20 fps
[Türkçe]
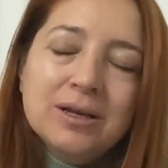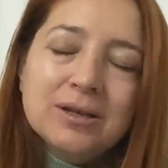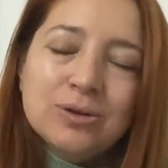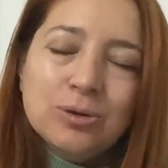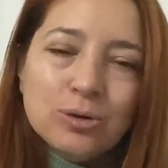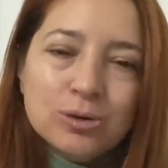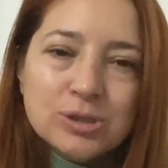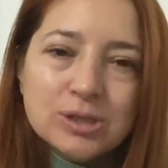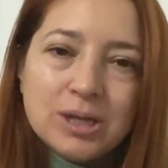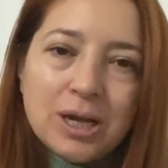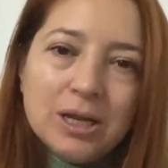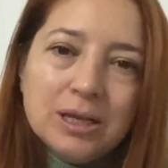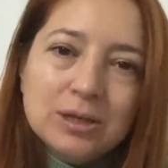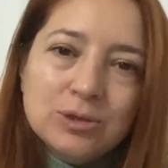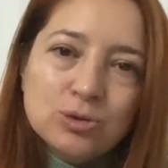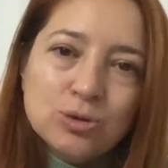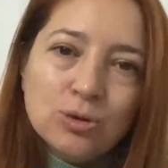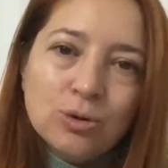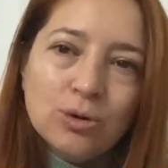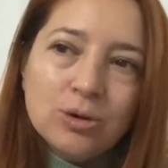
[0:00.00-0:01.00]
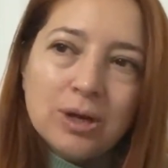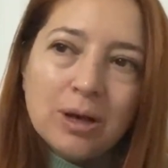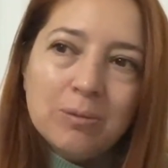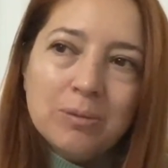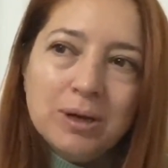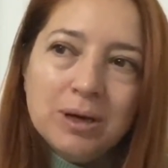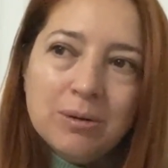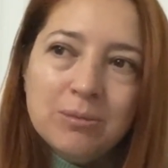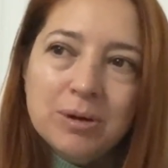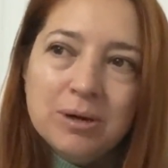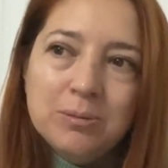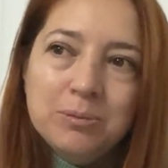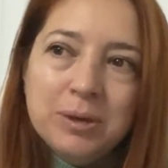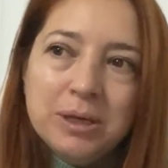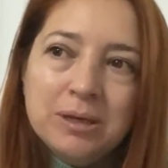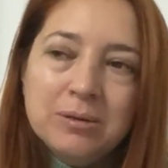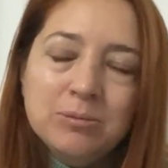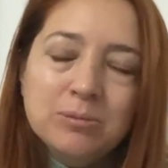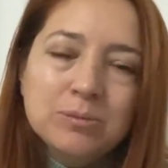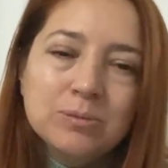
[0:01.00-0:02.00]
Görsellik çok önemli ama
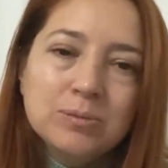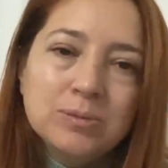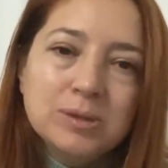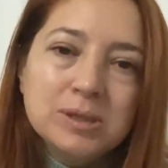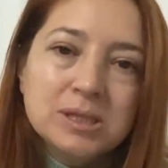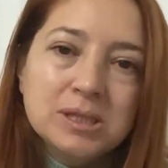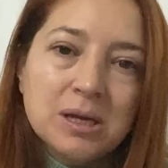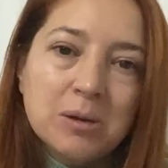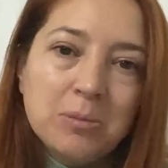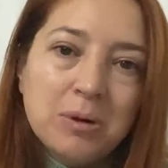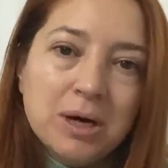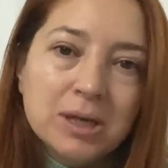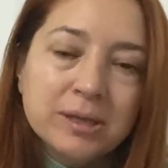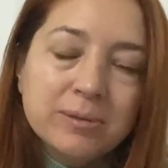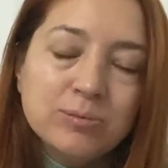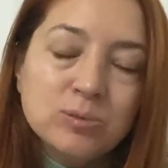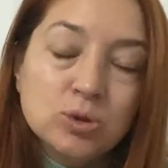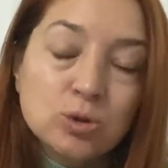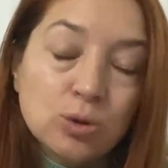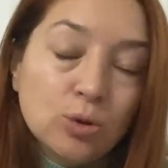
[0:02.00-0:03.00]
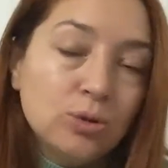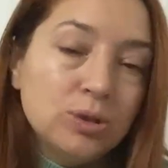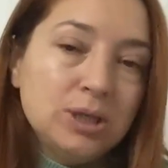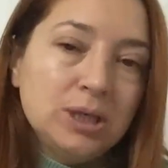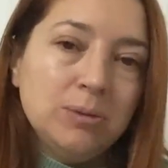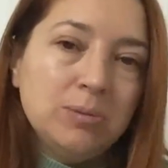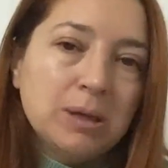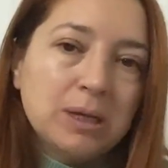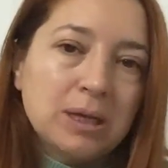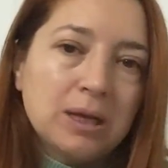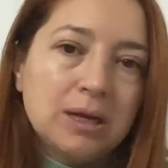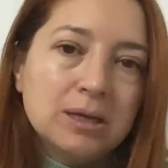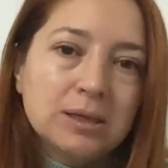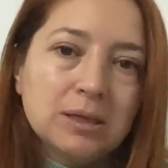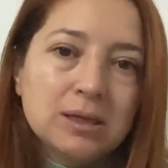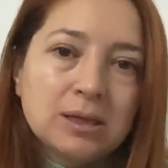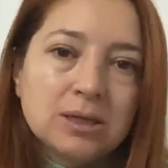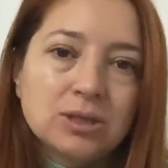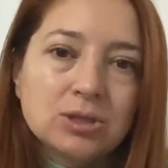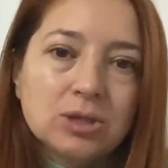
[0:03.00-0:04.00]
benim zamanım çok kıymetli
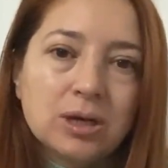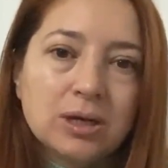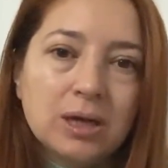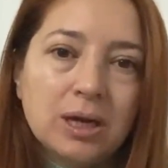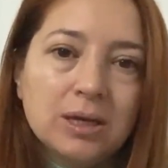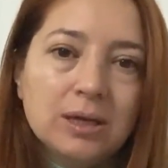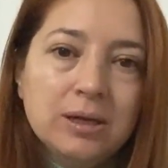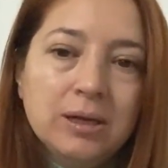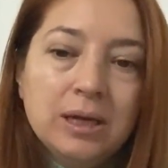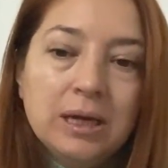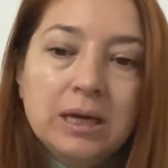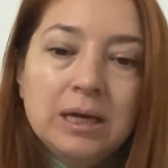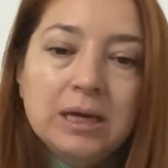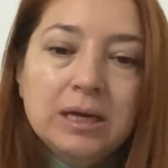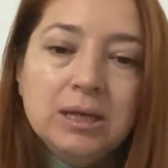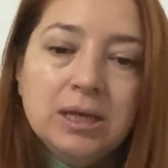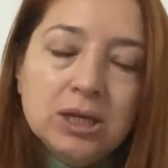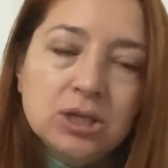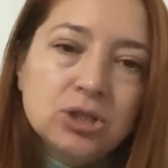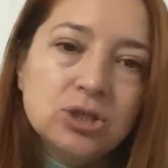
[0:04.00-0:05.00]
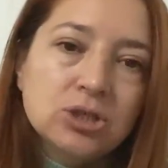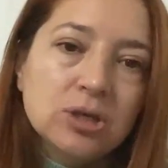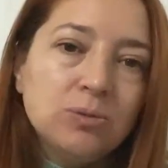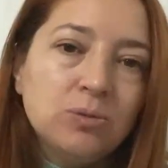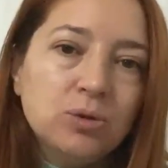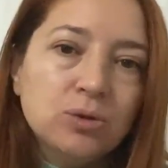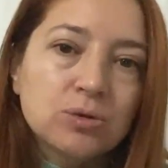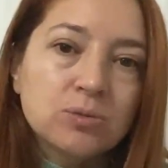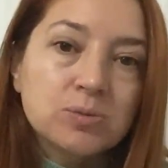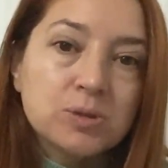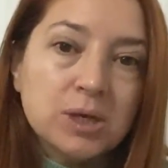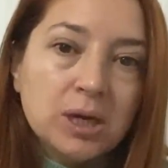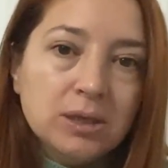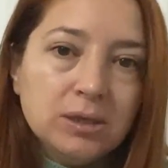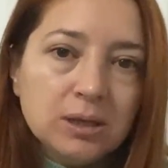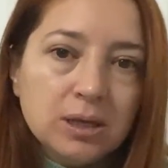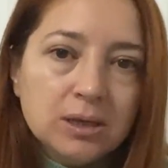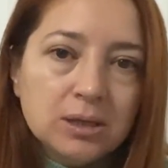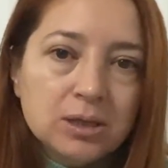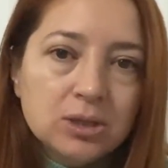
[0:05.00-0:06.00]
arkadaşlar. Yani yetişemiyorum.
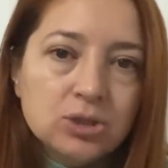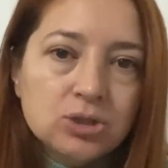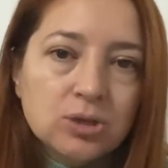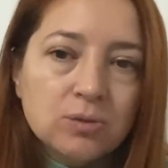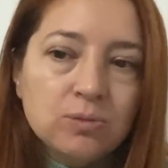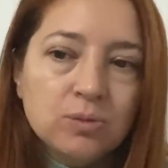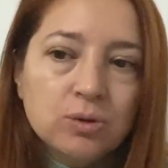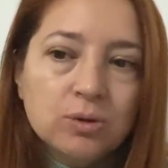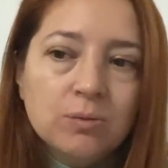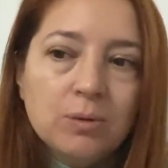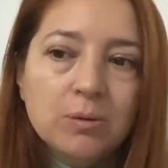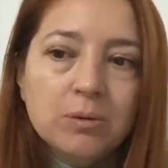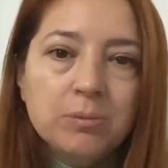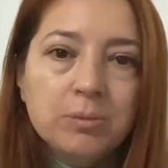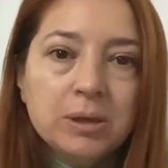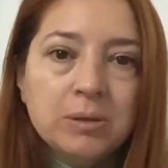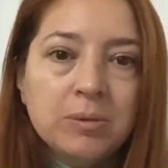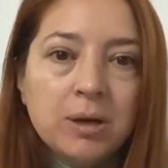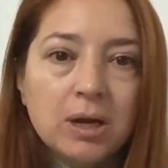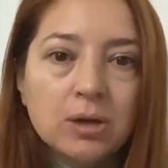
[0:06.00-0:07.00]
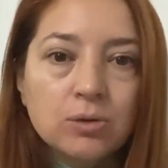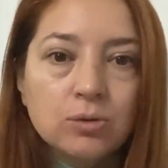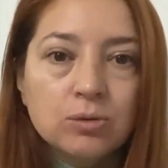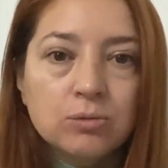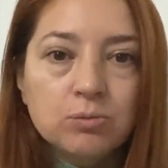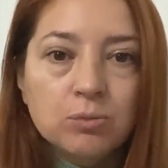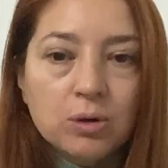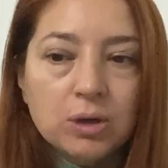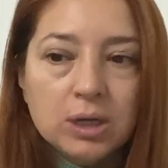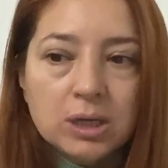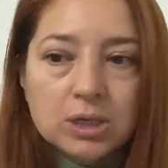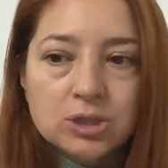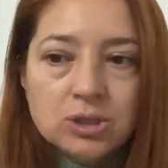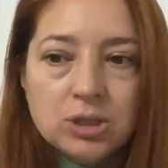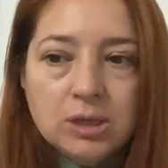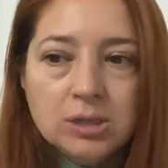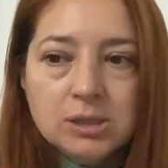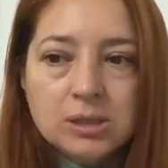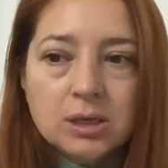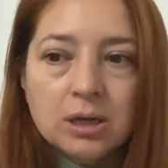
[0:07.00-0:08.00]
Zaten yetişemiyorum ama benim her günüm böyle
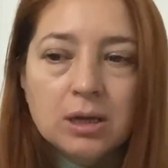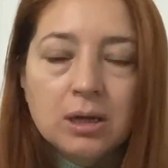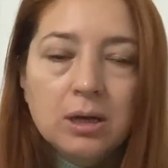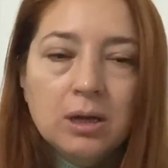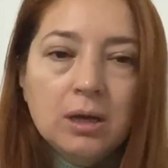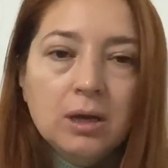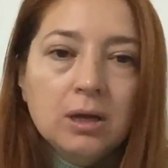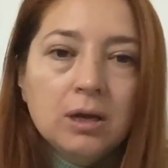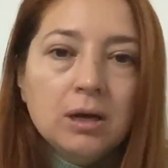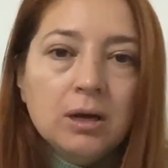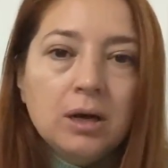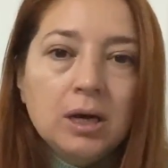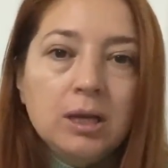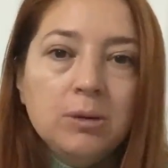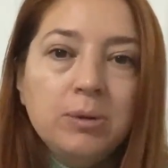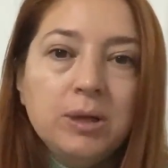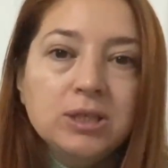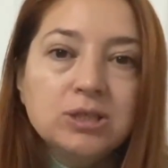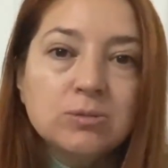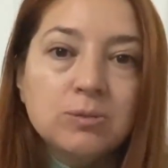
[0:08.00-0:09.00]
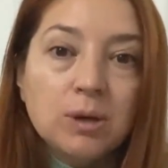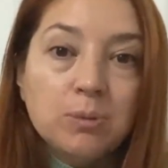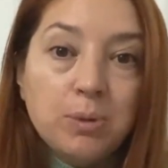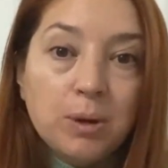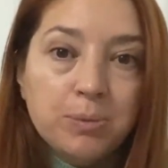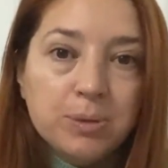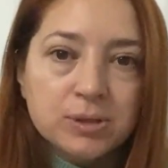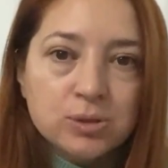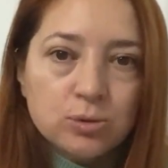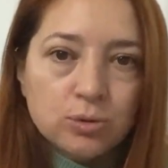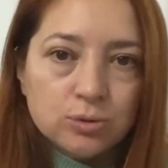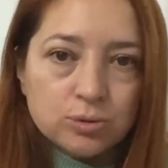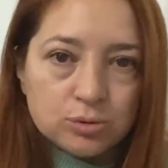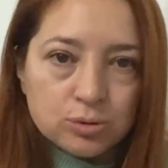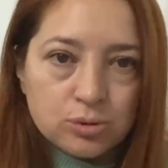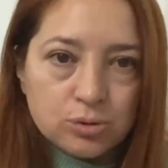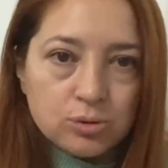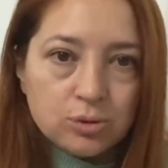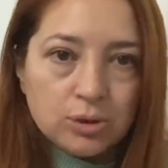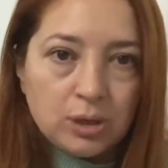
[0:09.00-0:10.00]
geçerse Ali Beyciğimle papaz
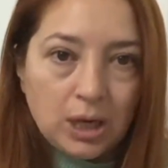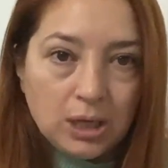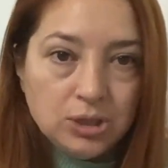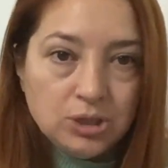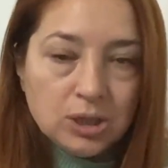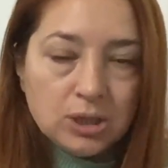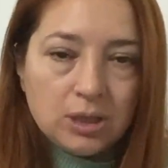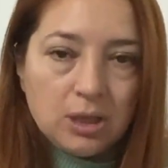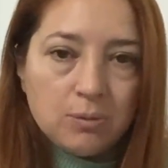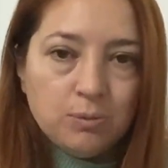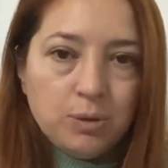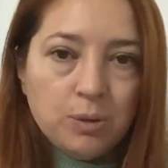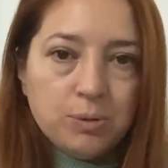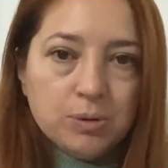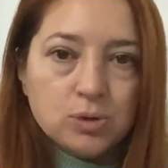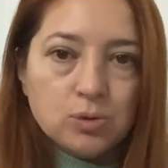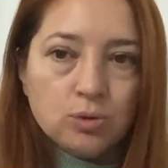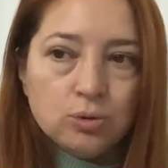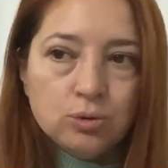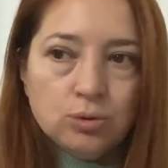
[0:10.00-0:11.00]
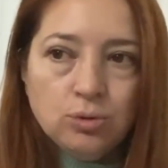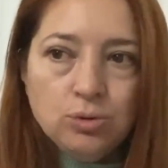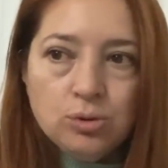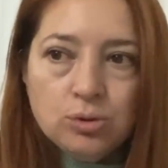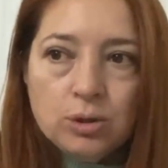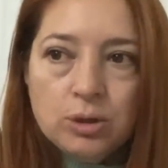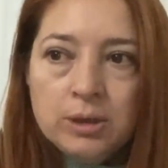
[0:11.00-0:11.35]
oluruz. Gerçekten papaz oluruz.